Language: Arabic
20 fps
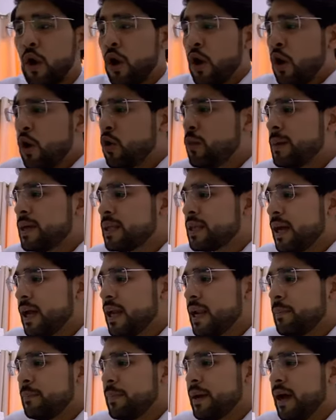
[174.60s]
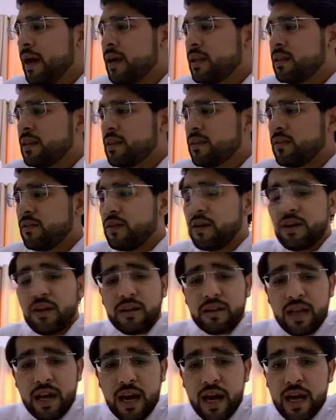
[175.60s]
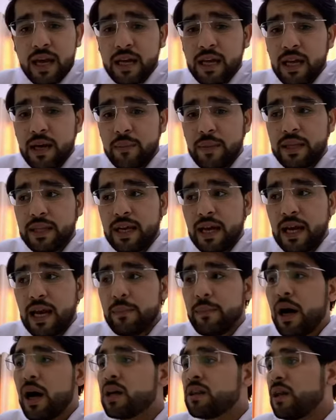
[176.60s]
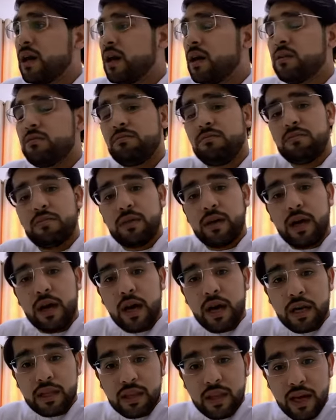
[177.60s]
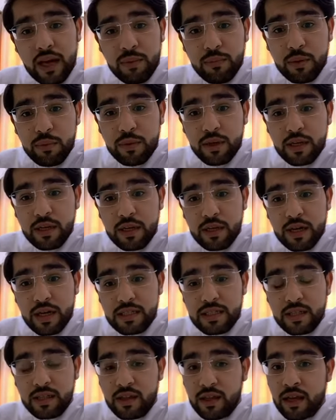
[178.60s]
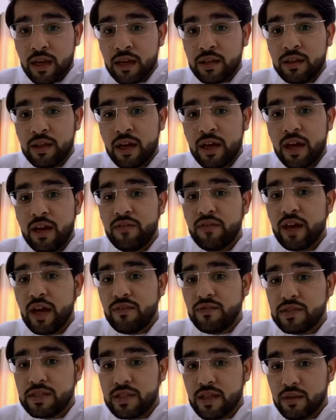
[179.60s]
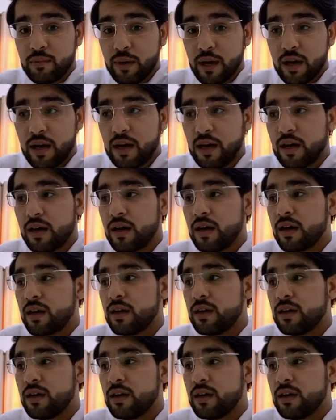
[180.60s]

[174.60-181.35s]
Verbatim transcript: وبتكلم بعد النقطه الاخيره بتكلم اخطاء اخطاء ممكن الناس تقع فيها في استثمارها العقاري